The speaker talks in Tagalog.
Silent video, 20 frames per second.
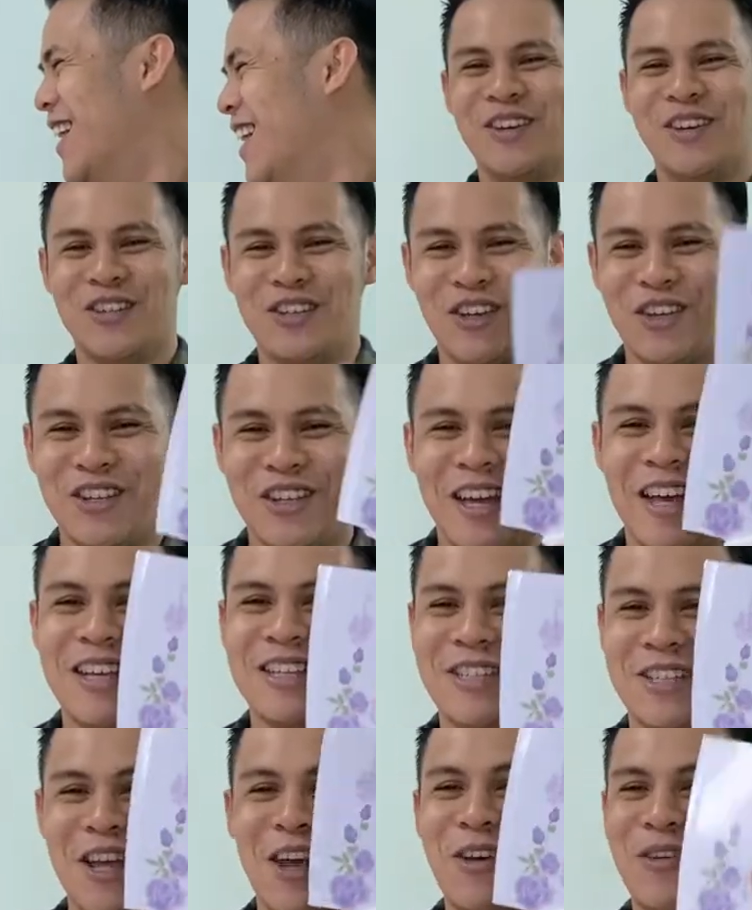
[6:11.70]
so yun
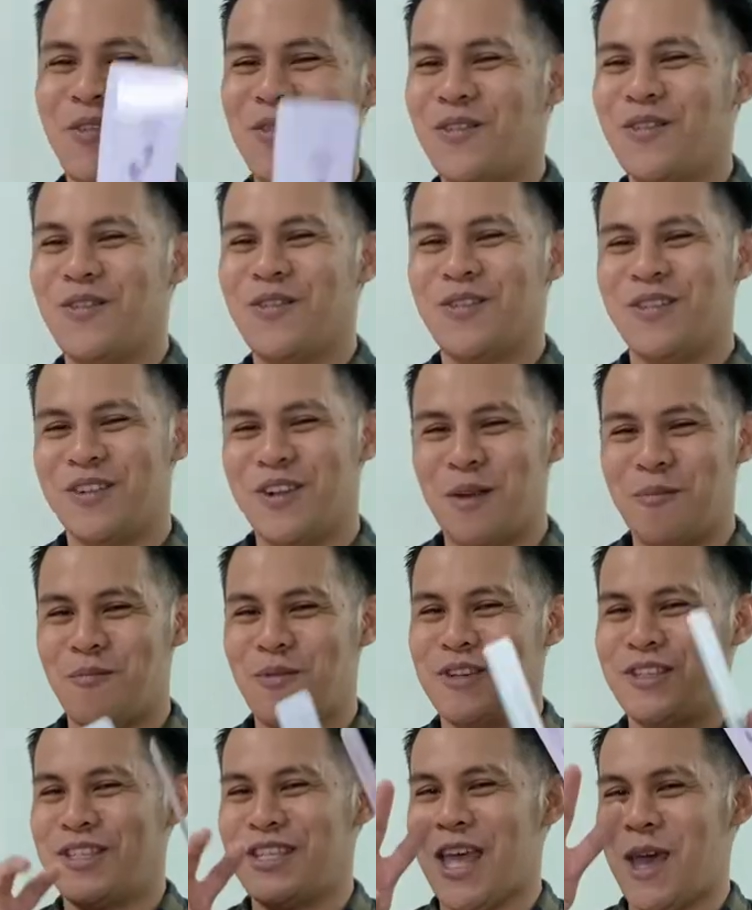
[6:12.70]
guys, knife.
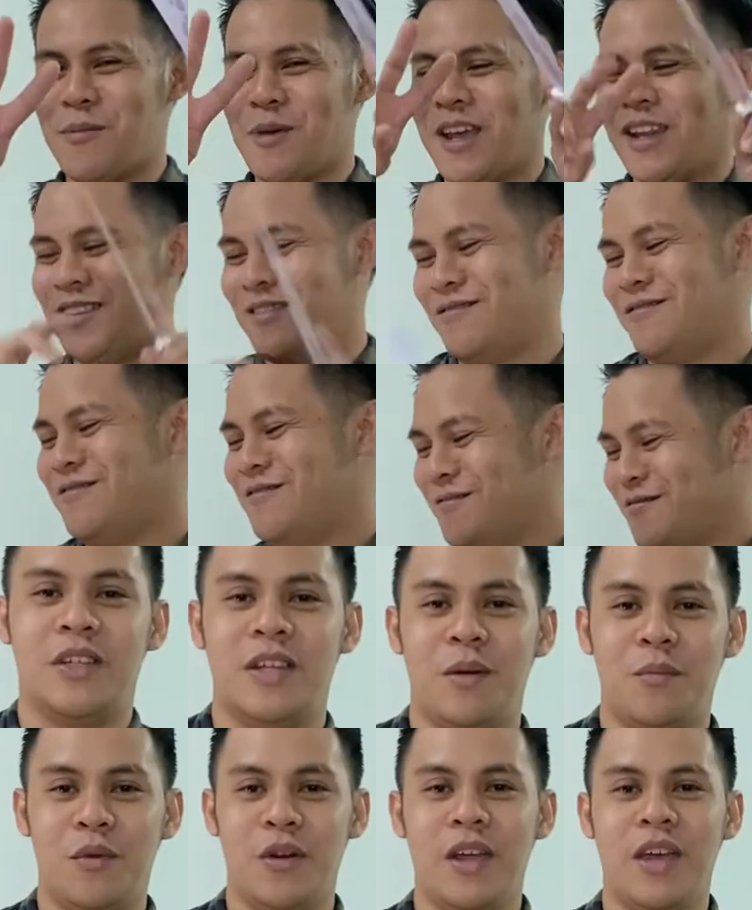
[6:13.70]
Number
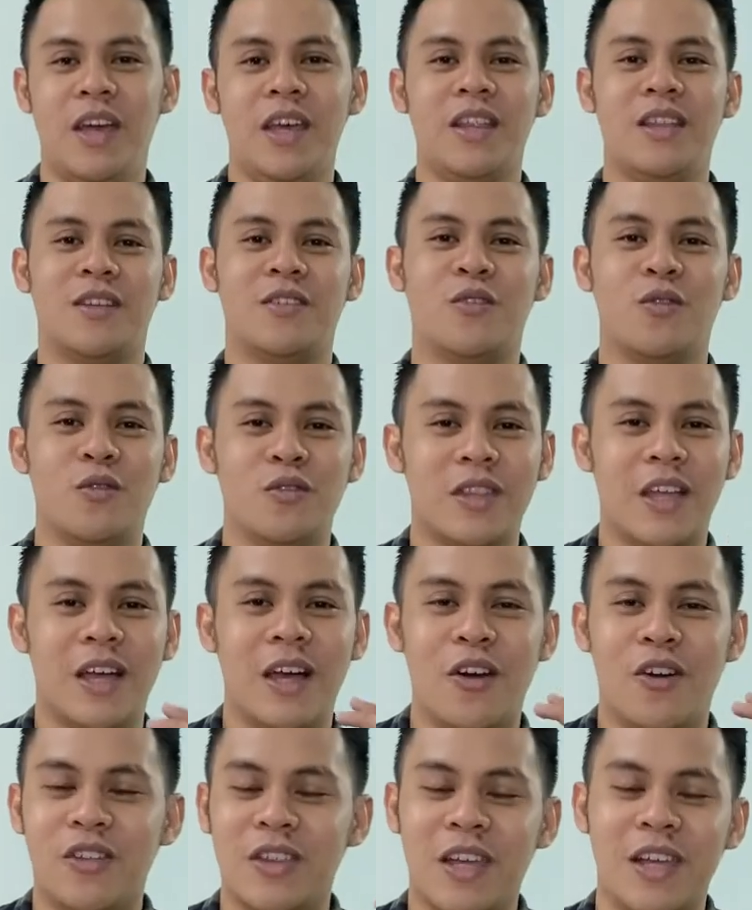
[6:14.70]
7. Number 8, kung
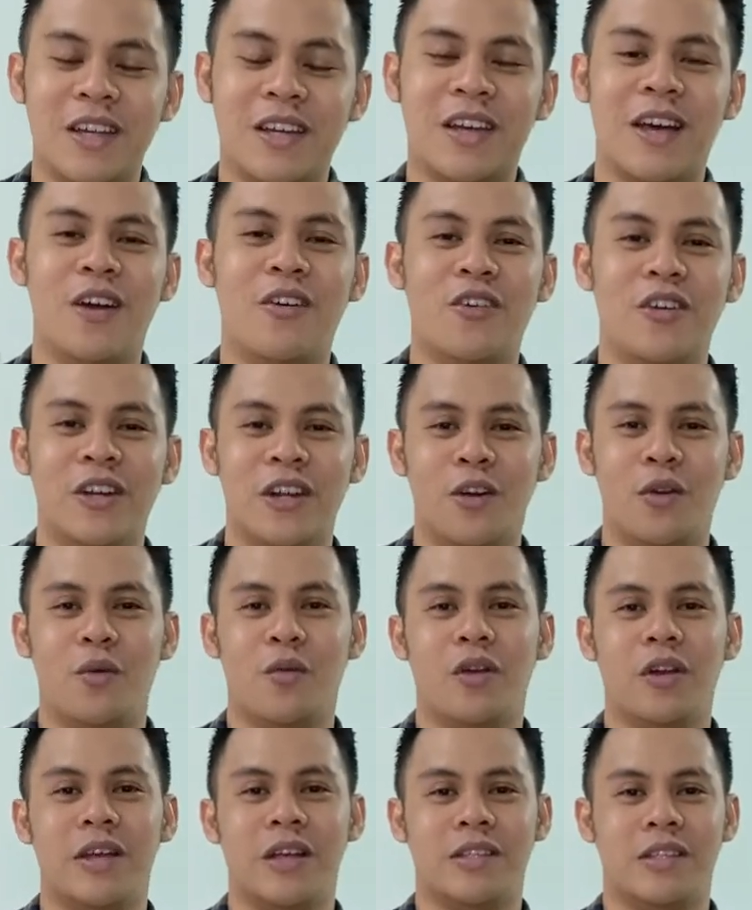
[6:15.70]
taga-hotel ka or
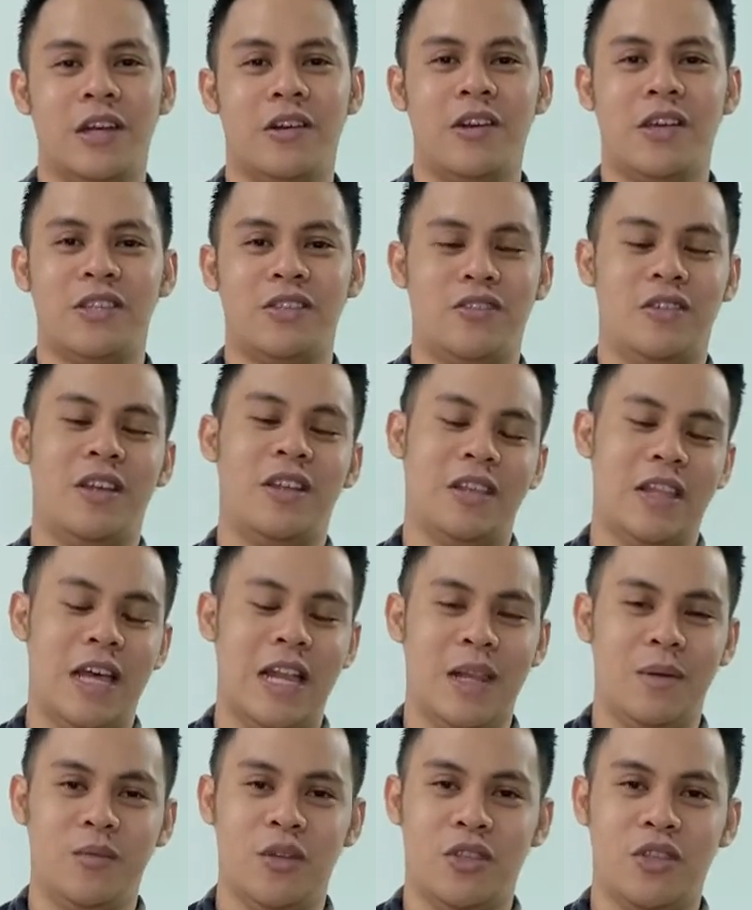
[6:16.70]
nag-work ka sa restaurant,
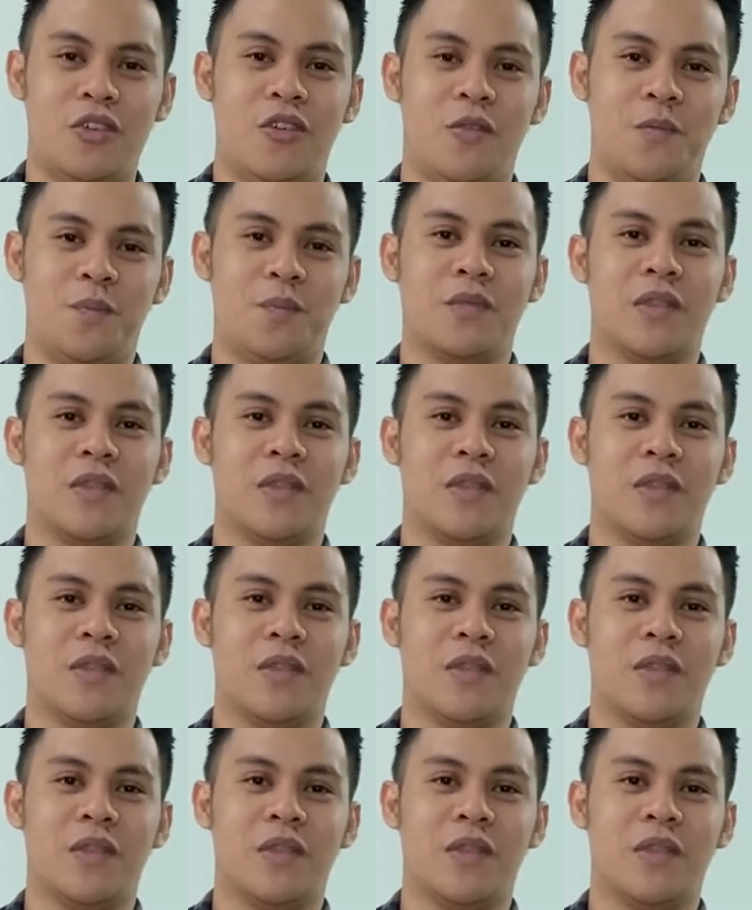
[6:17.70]
alam nyo to.